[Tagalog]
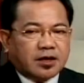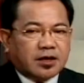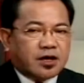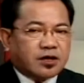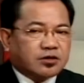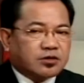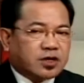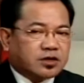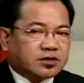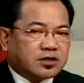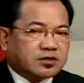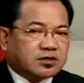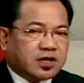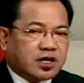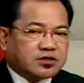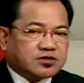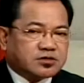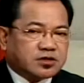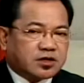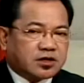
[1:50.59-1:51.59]
ng United
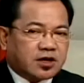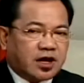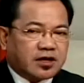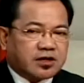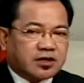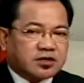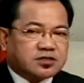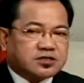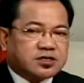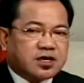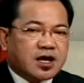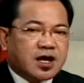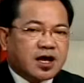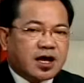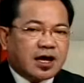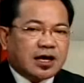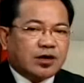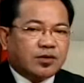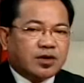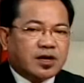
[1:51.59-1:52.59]
National Alliance
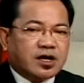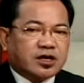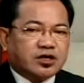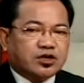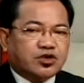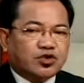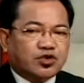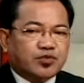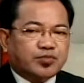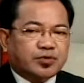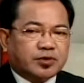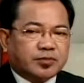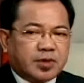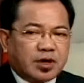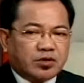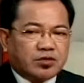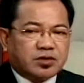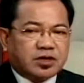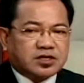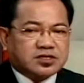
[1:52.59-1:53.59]
ay walang
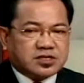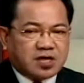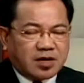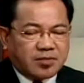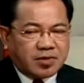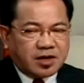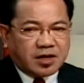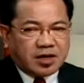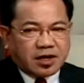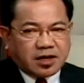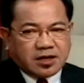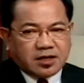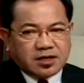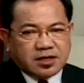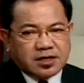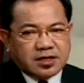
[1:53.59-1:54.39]
kinukumpirma kung kasama nga